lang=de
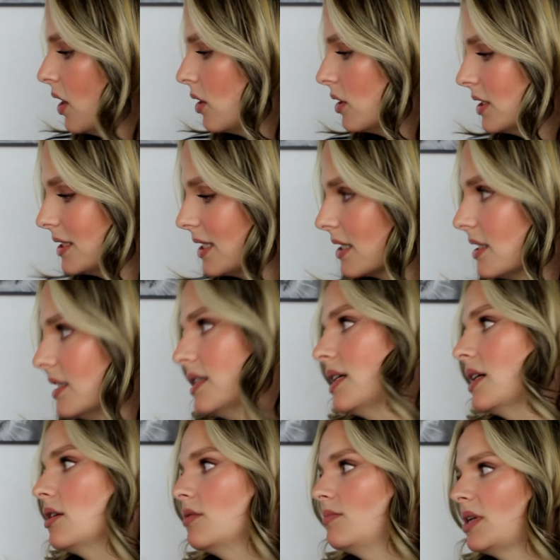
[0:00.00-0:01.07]
Und ich dachte, ich
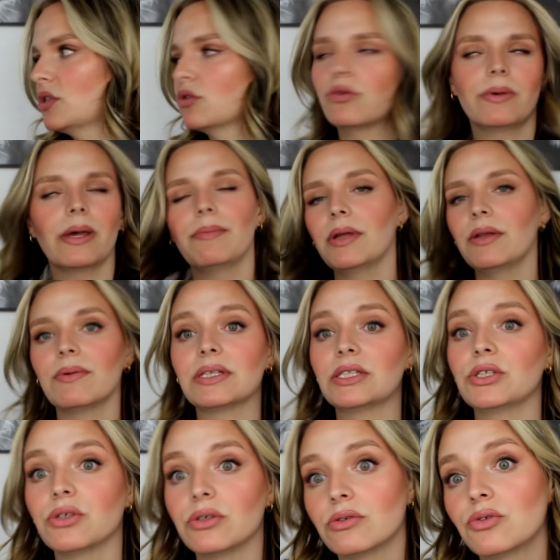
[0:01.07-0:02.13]
zeige euch mal so querbeet, was
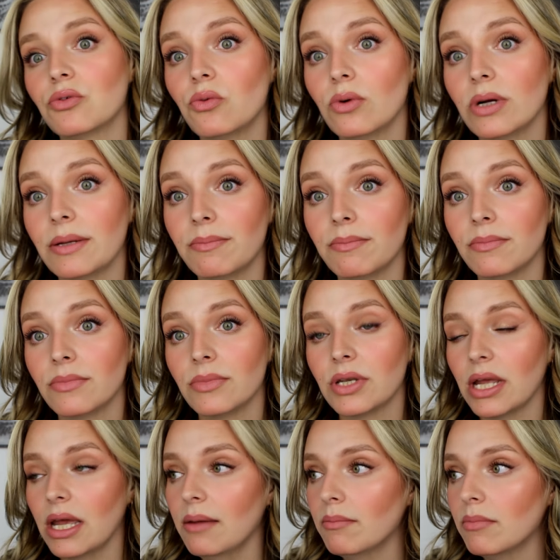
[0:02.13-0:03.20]
ich so im
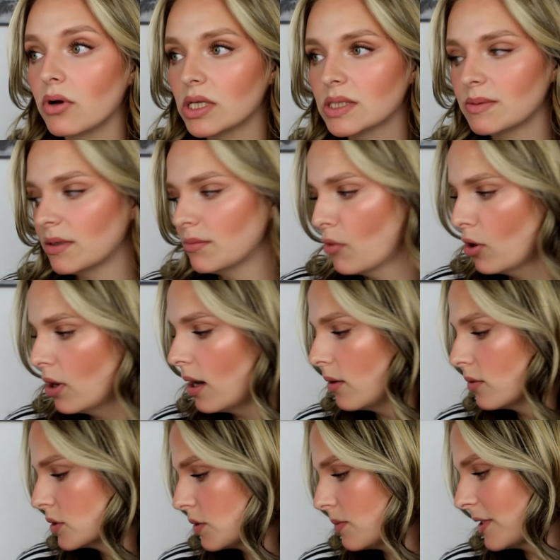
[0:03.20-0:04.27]
DM, Rossmann,
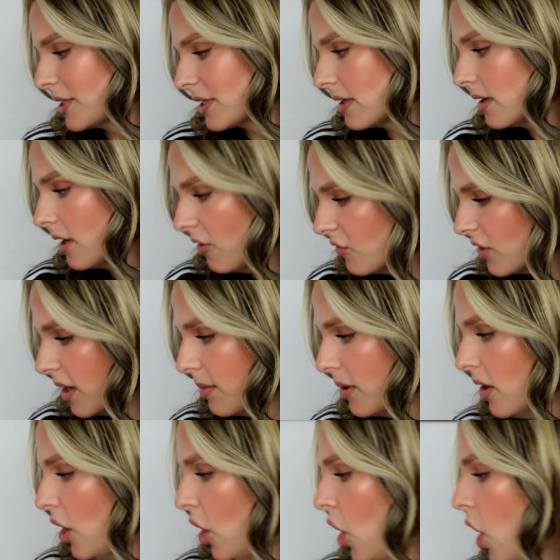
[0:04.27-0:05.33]
Müller und so weiter gekauft
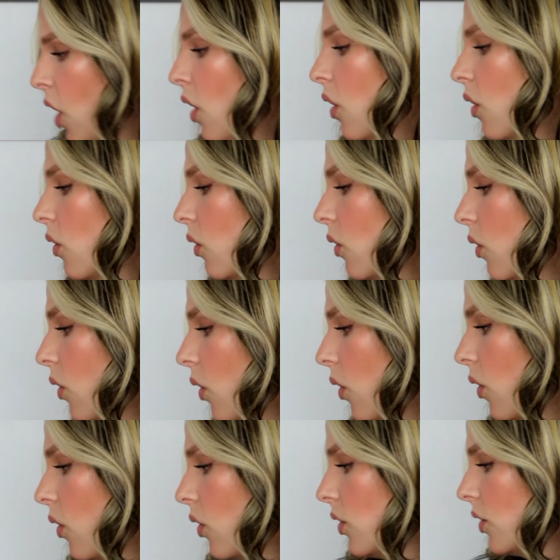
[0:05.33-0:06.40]
habe.
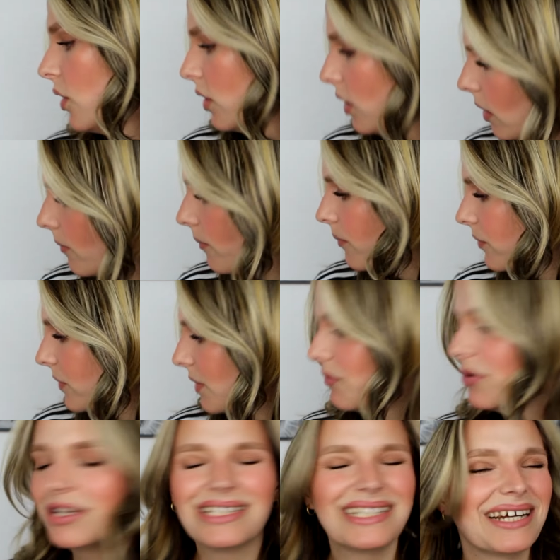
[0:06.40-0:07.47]
Und ja, dann
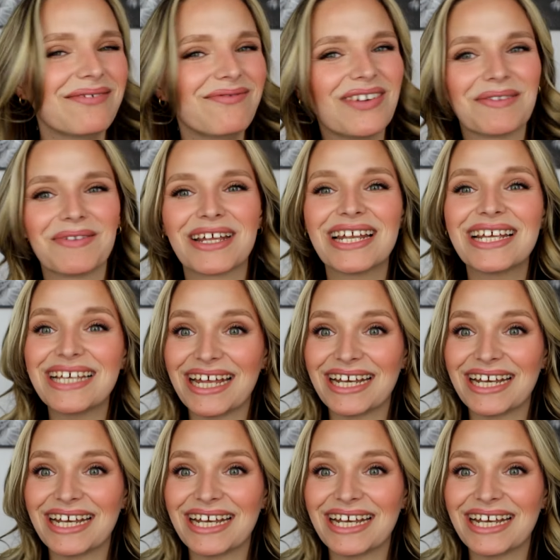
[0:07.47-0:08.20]
würde ich sagen, fangen wir gleich